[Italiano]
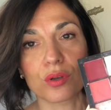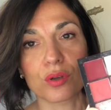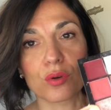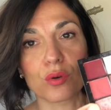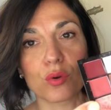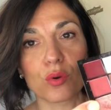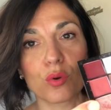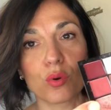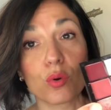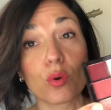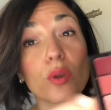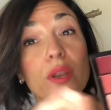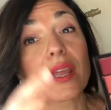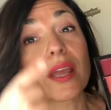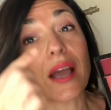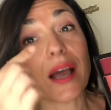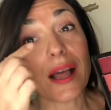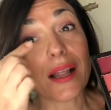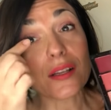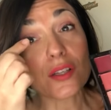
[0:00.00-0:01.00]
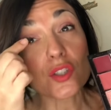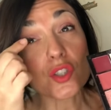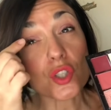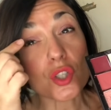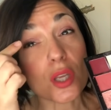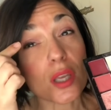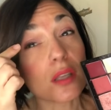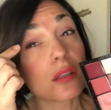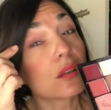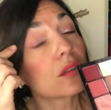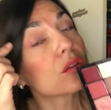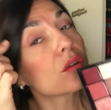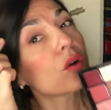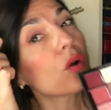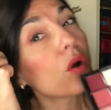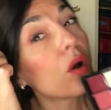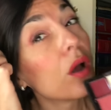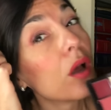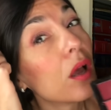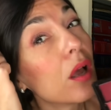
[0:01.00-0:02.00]
colore al
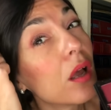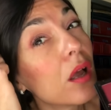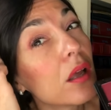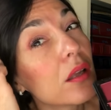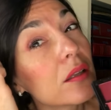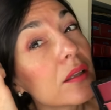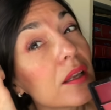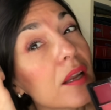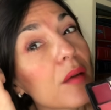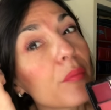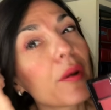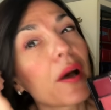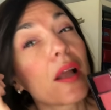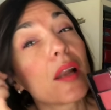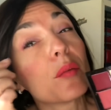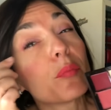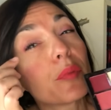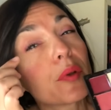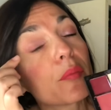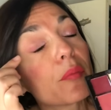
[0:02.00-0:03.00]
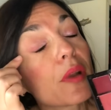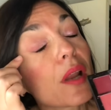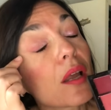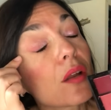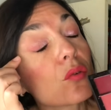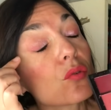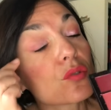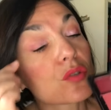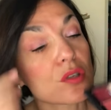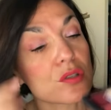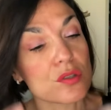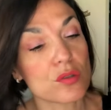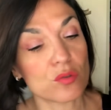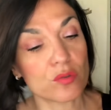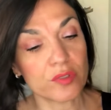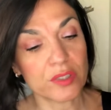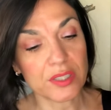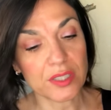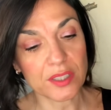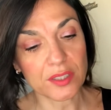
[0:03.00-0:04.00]
centro della palpebra non so se
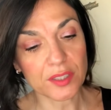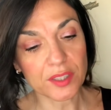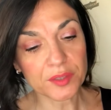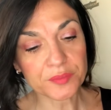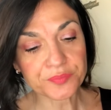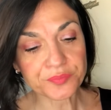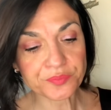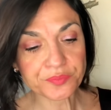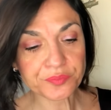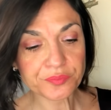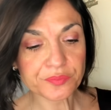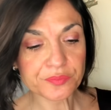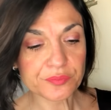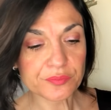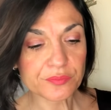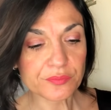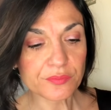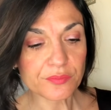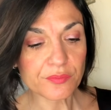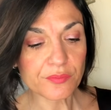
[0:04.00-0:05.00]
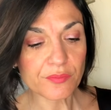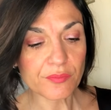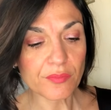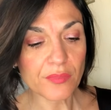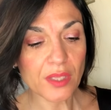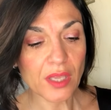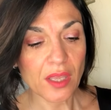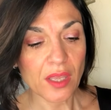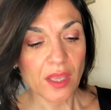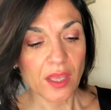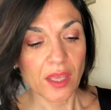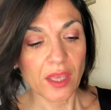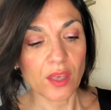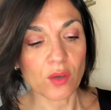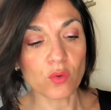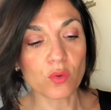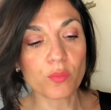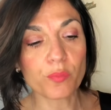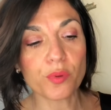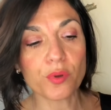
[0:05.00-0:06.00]
lo vedete e
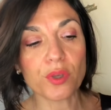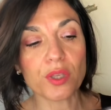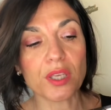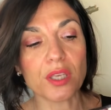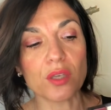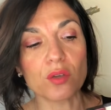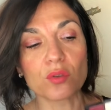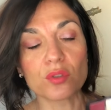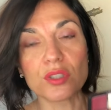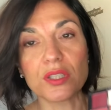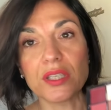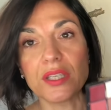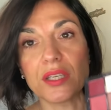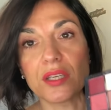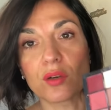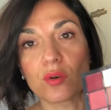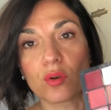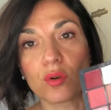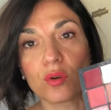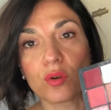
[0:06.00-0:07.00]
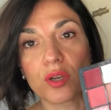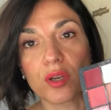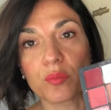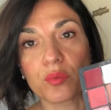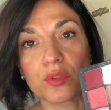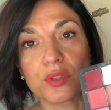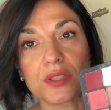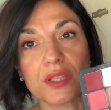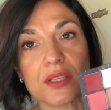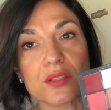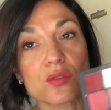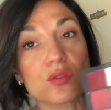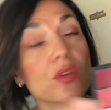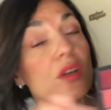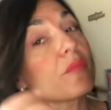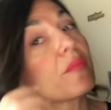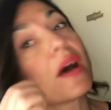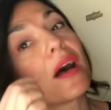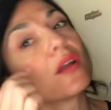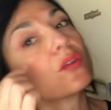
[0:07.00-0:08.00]
un pochino di colore più intenso
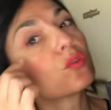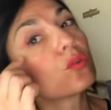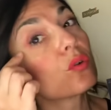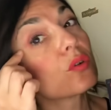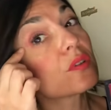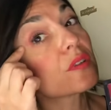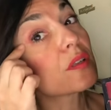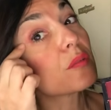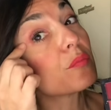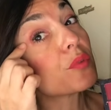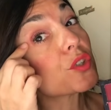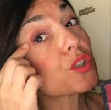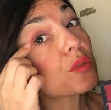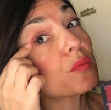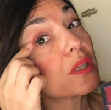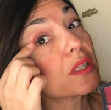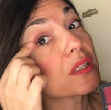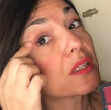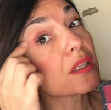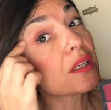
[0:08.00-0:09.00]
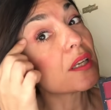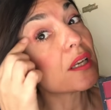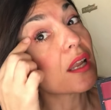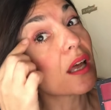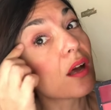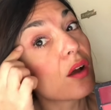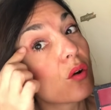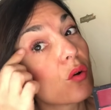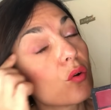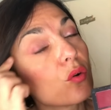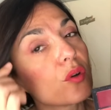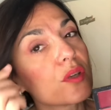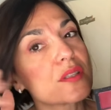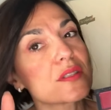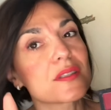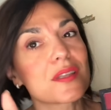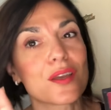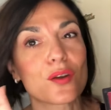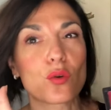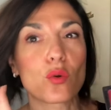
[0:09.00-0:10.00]
ramato semplicemente nell'angolo
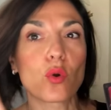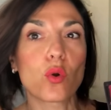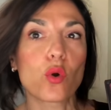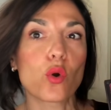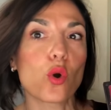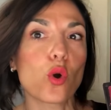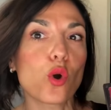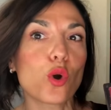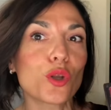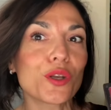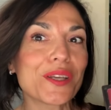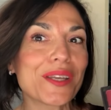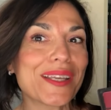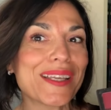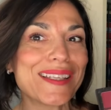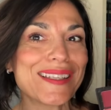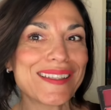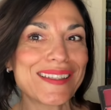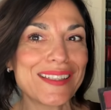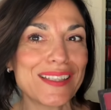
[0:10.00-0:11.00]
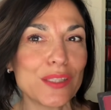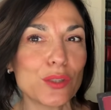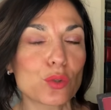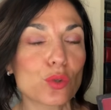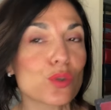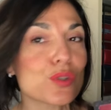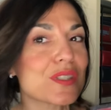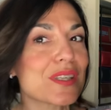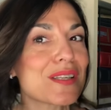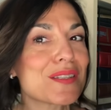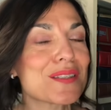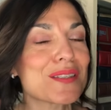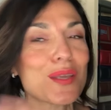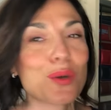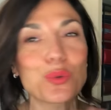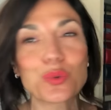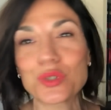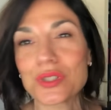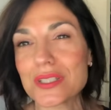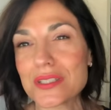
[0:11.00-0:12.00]
esterno con il dito
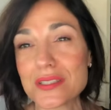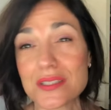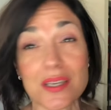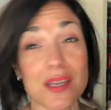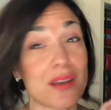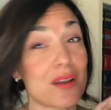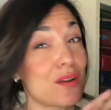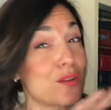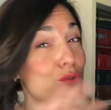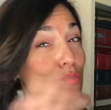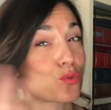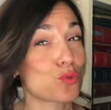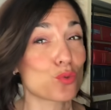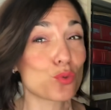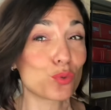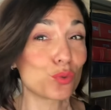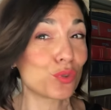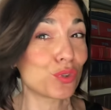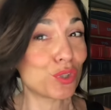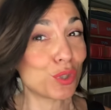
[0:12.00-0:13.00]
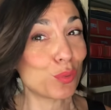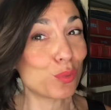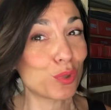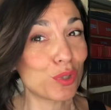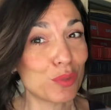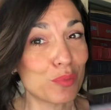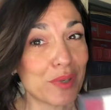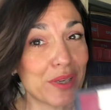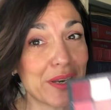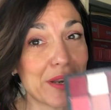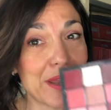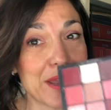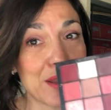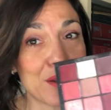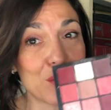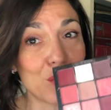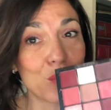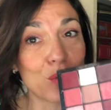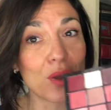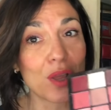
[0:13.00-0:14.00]
senza utilizzare nessun tipo di
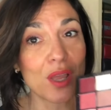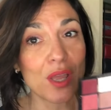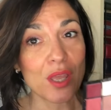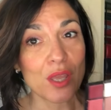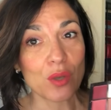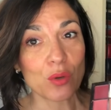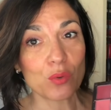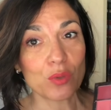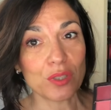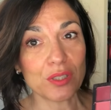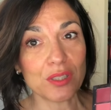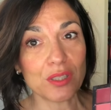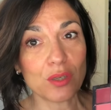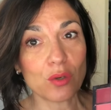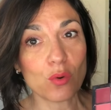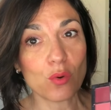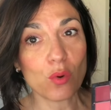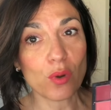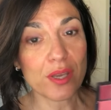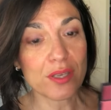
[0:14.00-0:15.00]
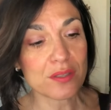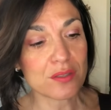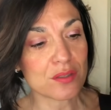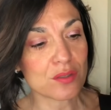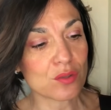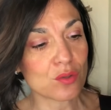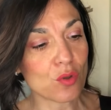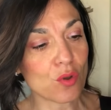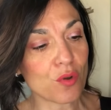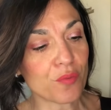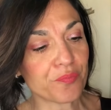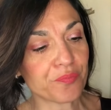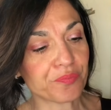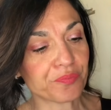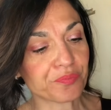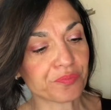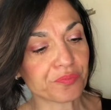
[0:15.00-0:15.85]
pennello quindi questo